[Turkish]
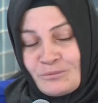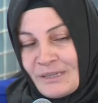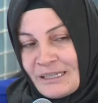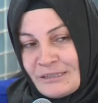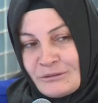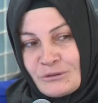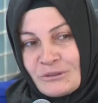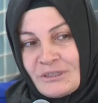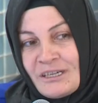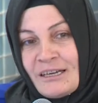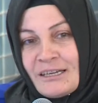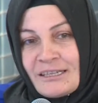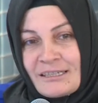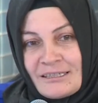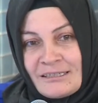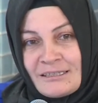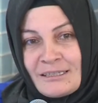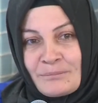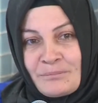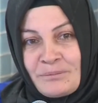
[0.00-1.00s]
Ben ona ayran
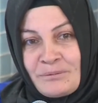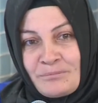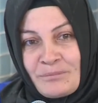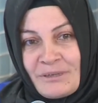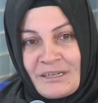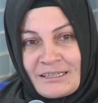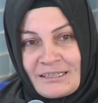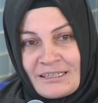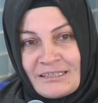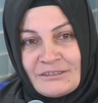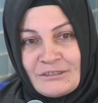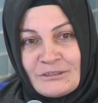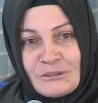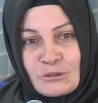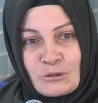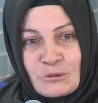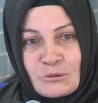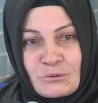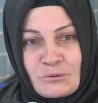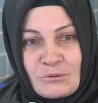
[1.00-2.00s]
yapıp bayran
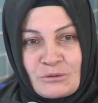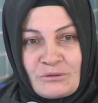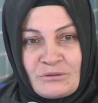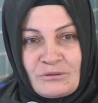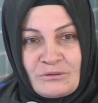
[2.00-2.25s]
içiyordu.